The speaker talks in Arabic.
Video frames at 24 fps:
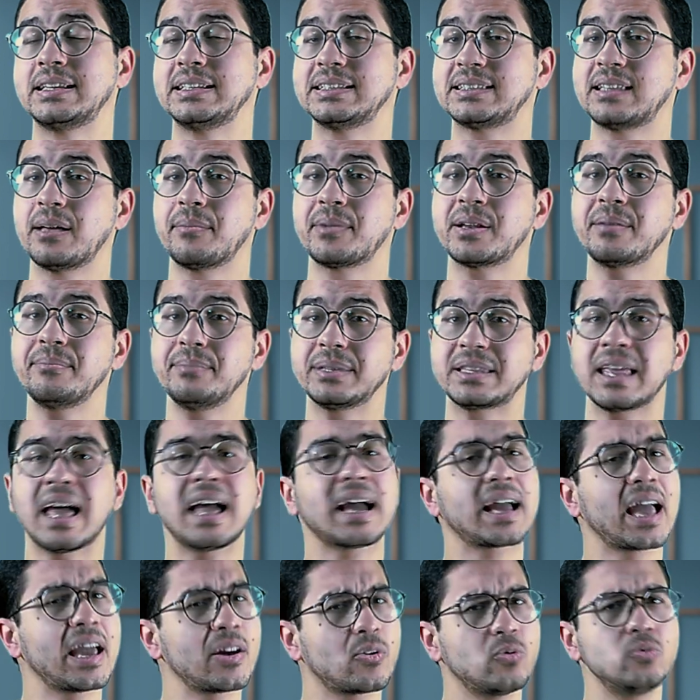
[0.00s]
ان التمرين
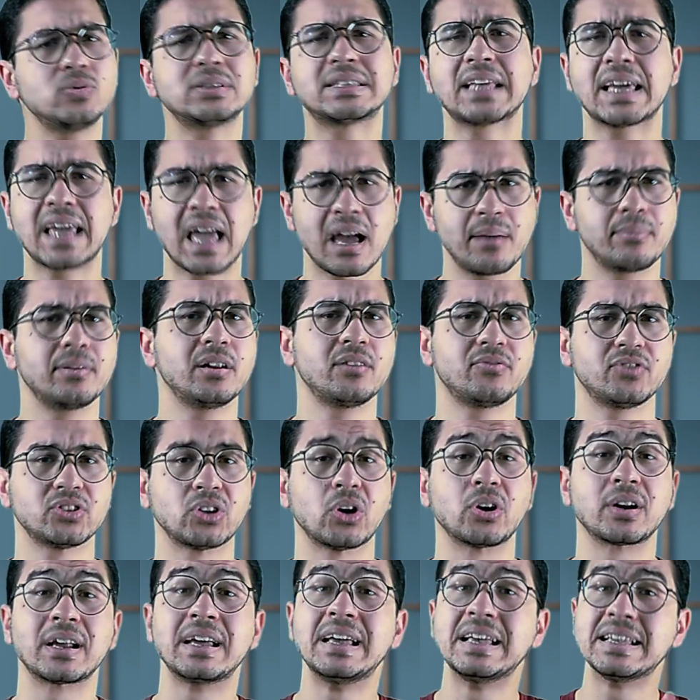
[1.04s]
بتاعك هيكون زي قبل
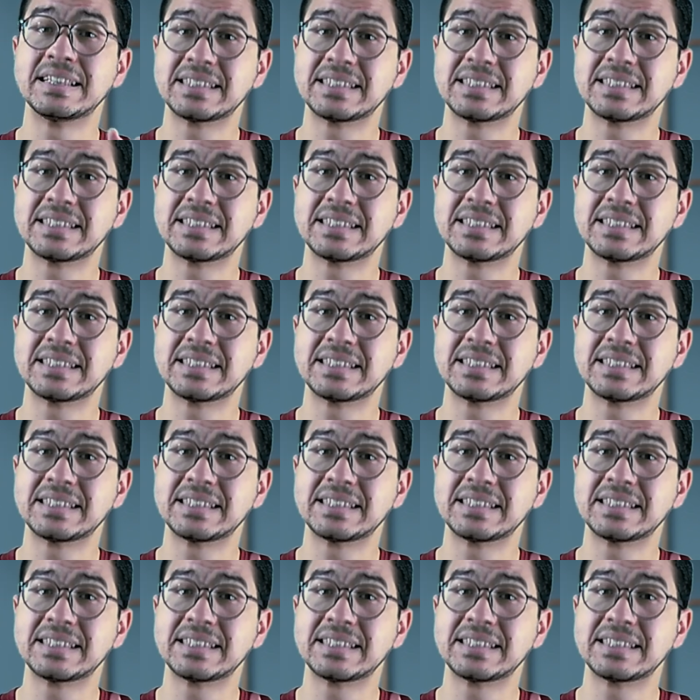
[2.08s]
الفطار